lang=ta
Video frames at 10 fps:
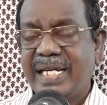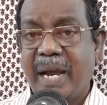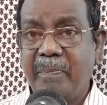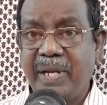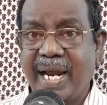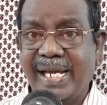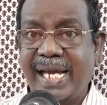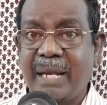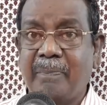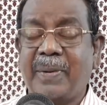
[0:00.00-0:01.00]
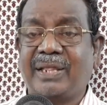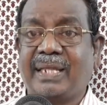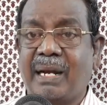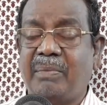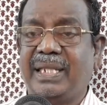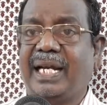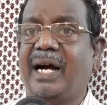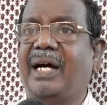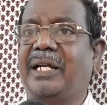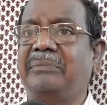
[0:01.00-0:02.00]
எபிரேயர் பத்தாம்
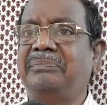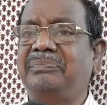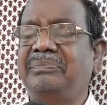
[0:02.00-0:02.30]
அதிகாரம்